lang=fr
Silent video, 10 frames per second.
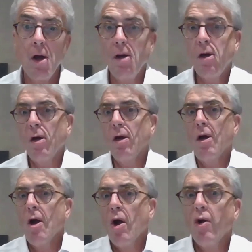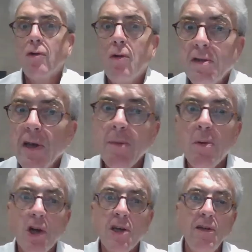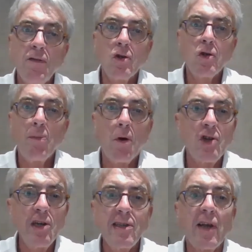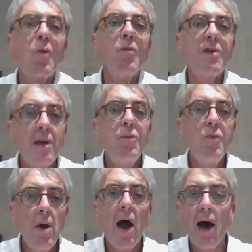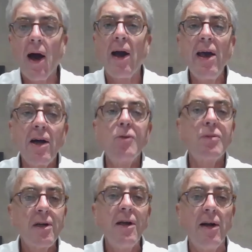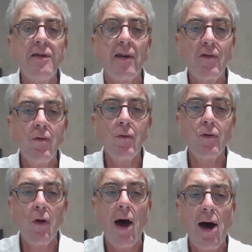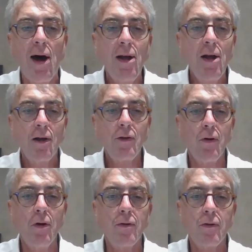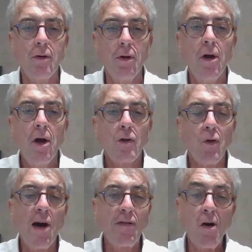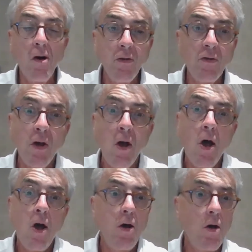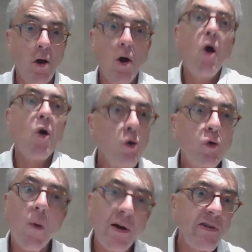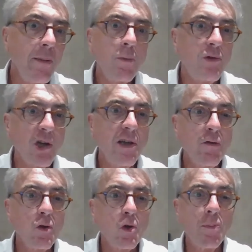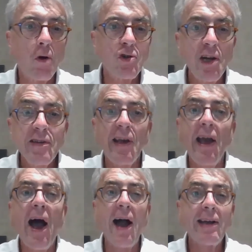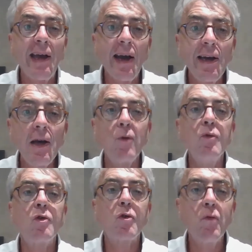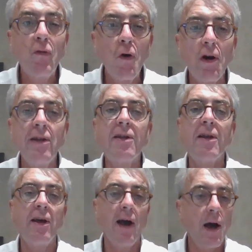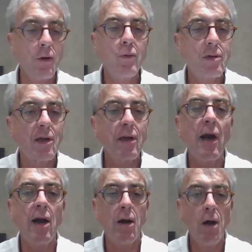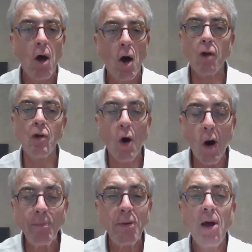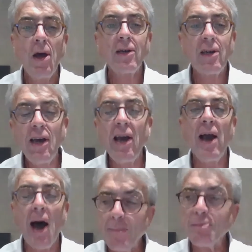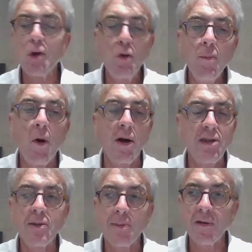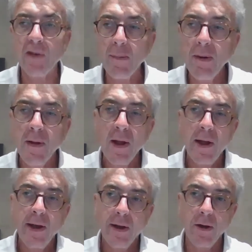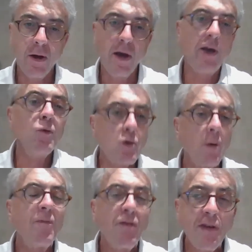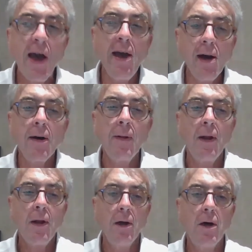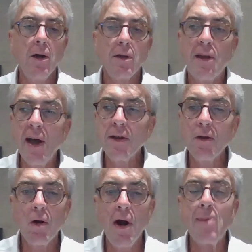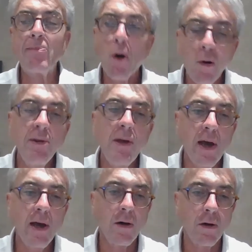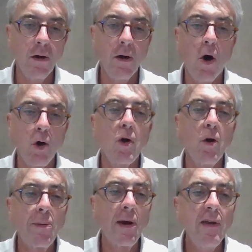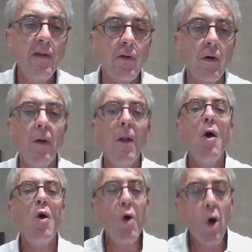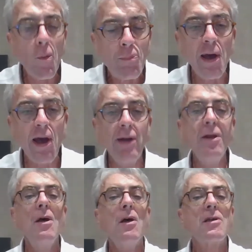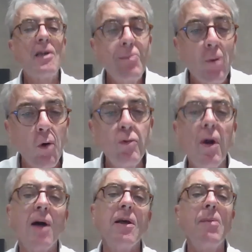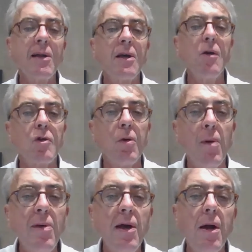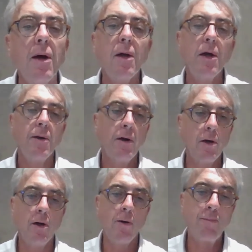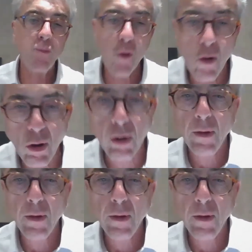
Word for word: le deuxième objectif de ce projet, c'est contribuer à la réindustrialisation de la, de la France. Euh, le troisième objectif de ce projet, c'est acquérir une souveraineté industrielle en Europe qui est absolument indispensable. Euh, et nous sommes fiers euh, d'être la première entreprise européenne qui produira des batteries automobiles pour,